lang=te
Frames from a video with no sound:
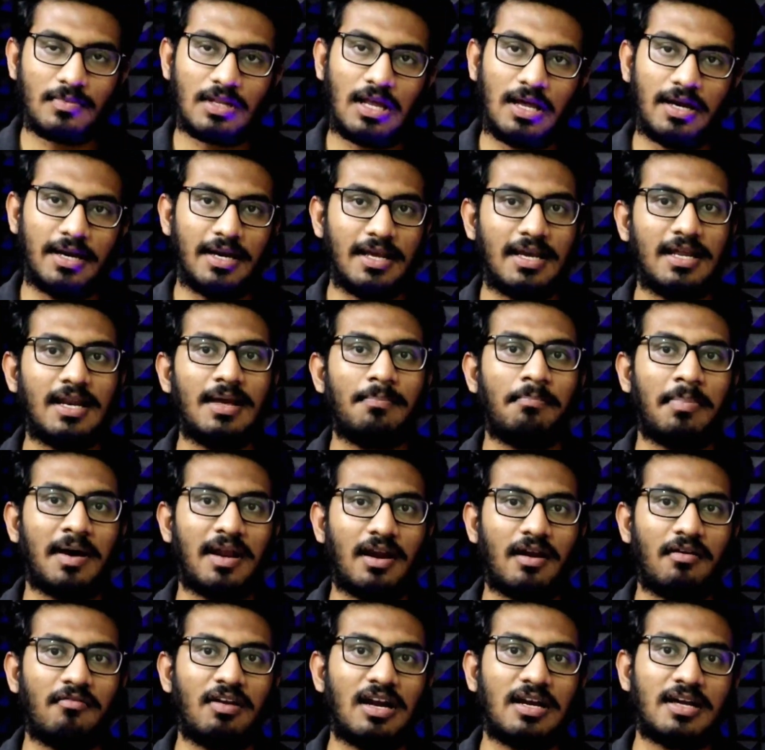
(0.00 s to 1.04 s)
నేనే
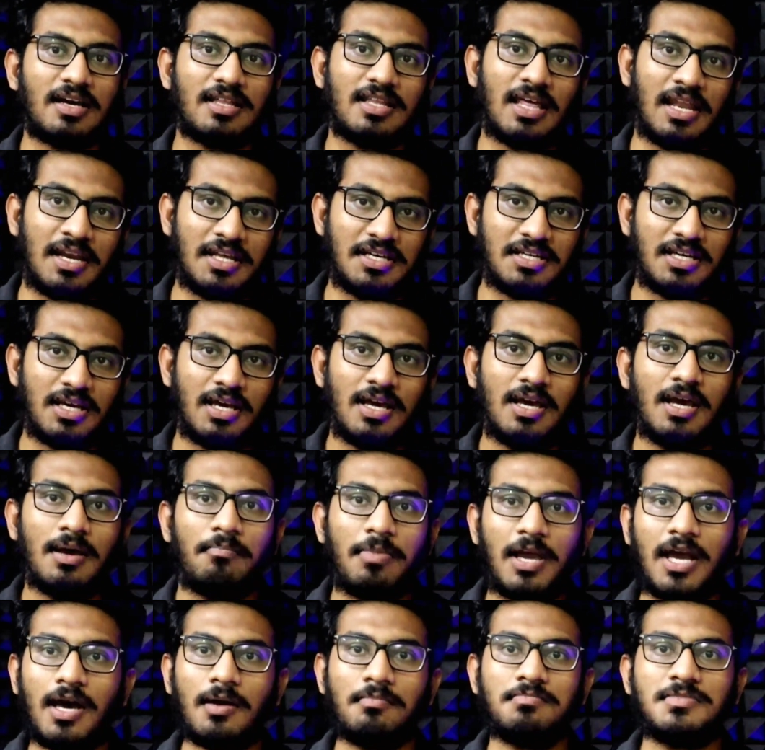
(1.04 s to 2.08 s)
కదా అని
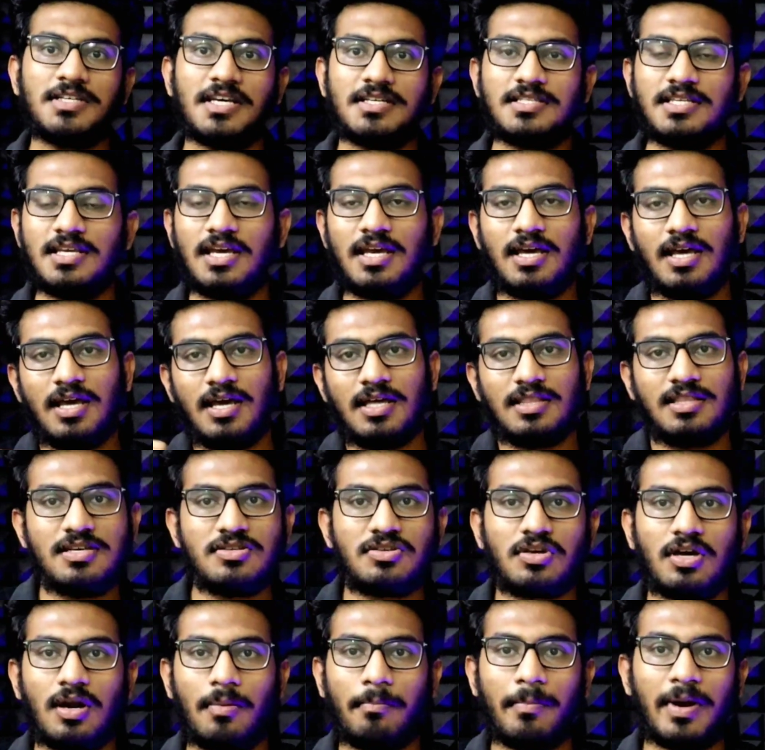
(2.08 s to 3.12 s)
పికప్ చేసి
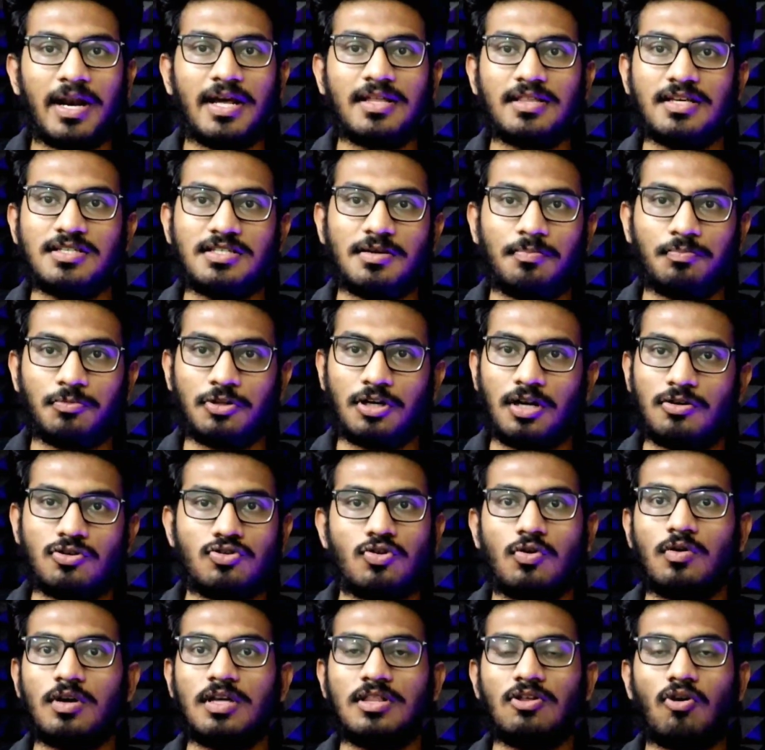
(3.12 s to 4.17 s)
తీసుకురమ్మని అయితే చెప్తున్నాను సో
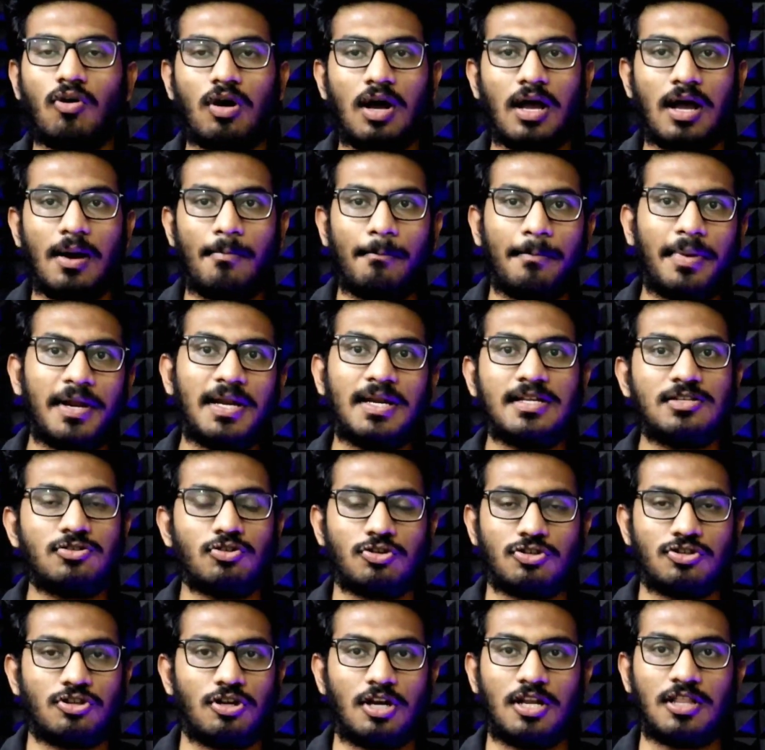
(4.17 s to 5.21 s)
ఇది ఒక కంపెనీ నుంచి
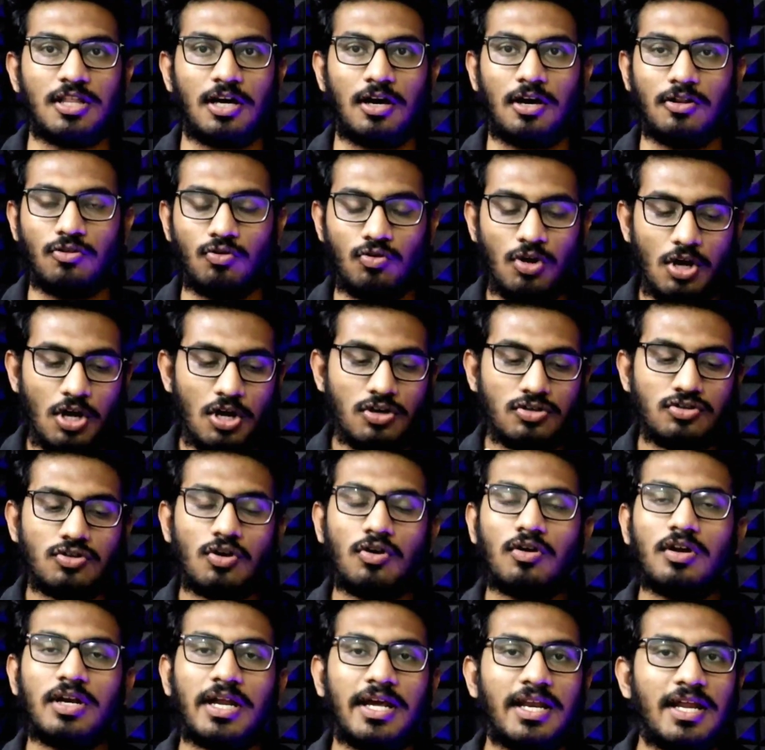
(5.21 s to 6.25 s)
వస్తున్నది కాదు సో
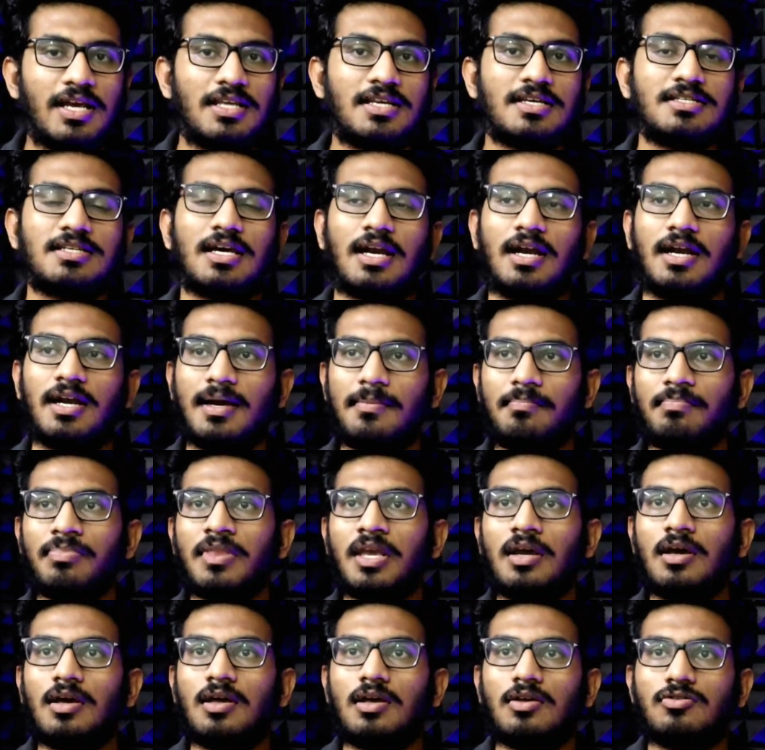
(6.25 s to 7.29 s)
నేనేం చేశానంటే
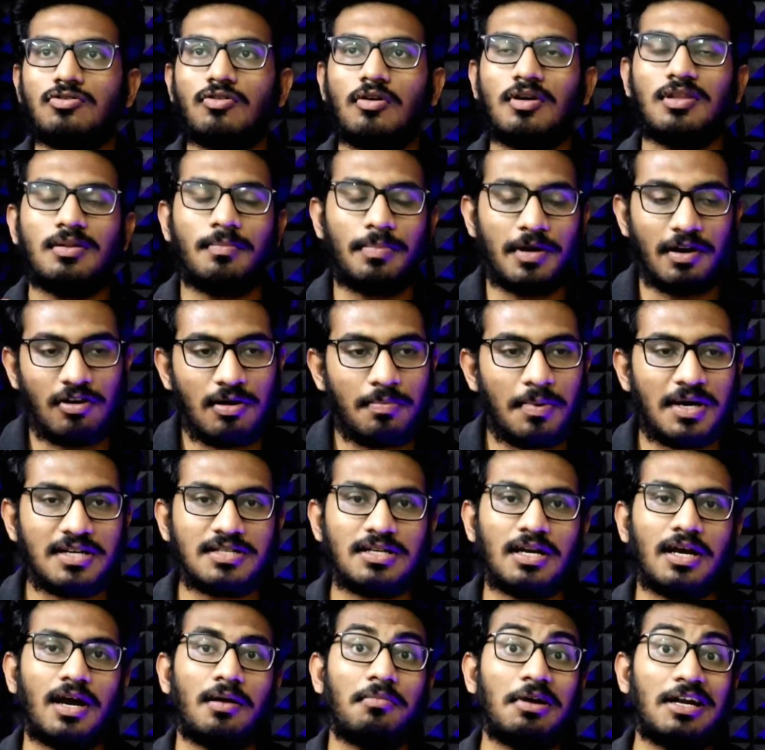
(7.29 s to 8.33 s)
సో ఇది ప్రైవేట్ పార్సల్
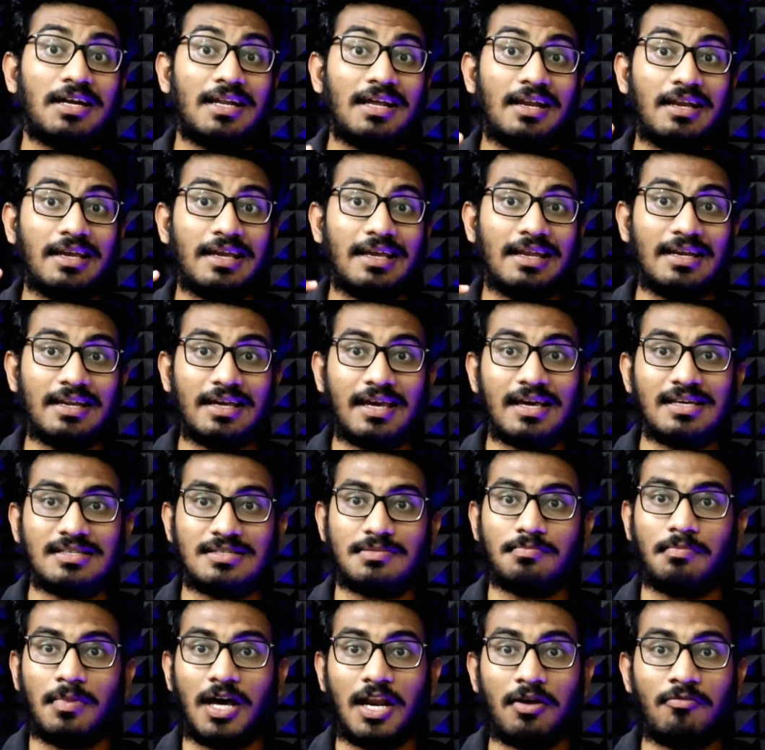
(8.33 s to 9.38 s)
కాబట్టి ఇన్ కేస్
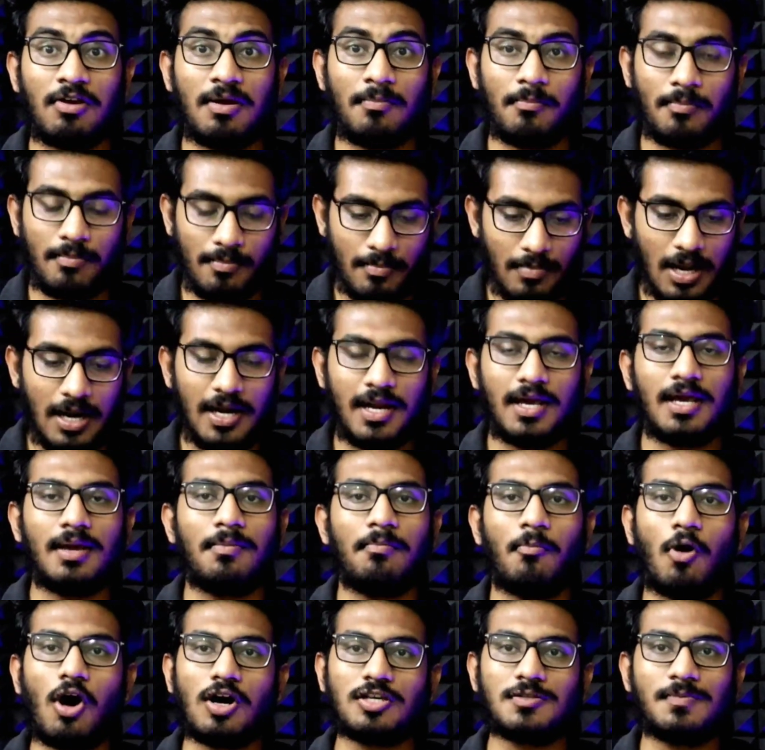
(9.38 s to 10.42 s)
మనమే అంటే
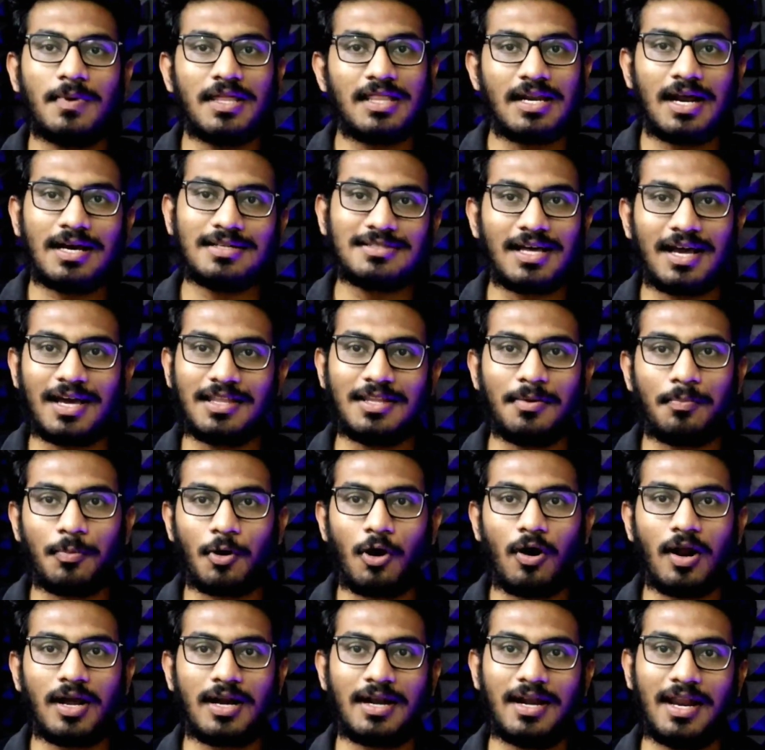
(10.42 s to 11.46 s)
బాక్స్ మీద రాస్తాం కదా
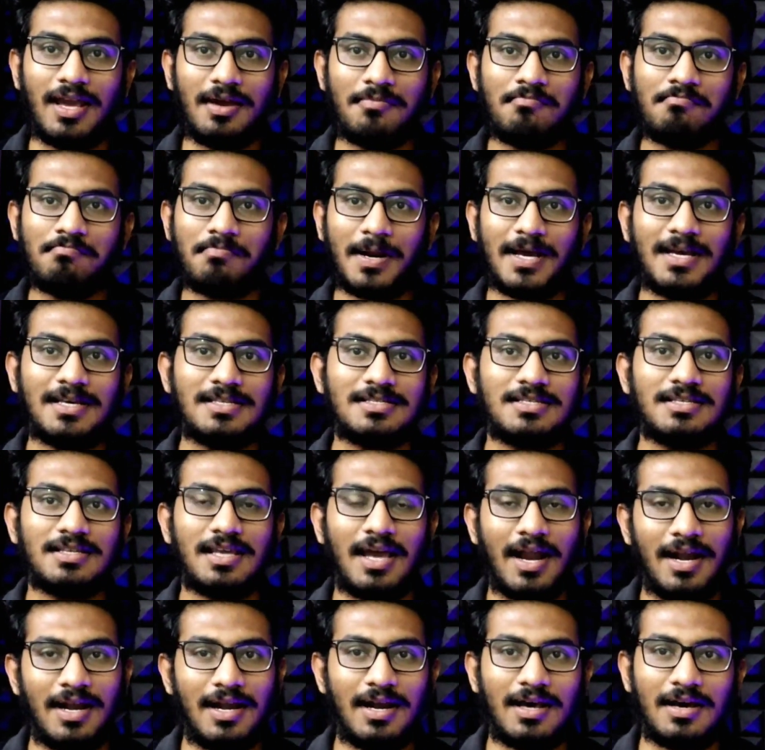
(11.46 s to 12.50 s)
ప్రోడక్ట్ నేమ్ ప్రైస్
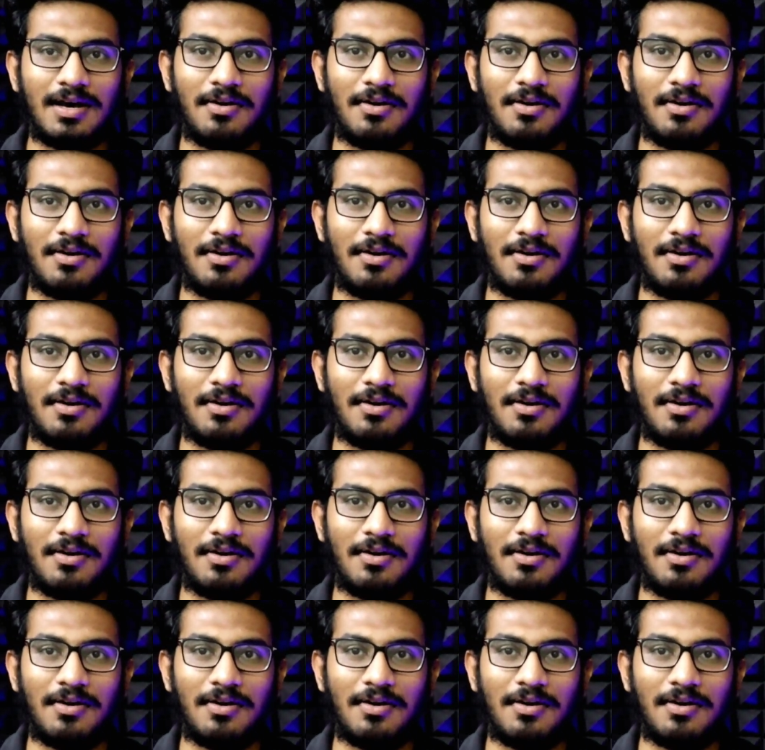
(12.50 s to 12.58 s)
అండ్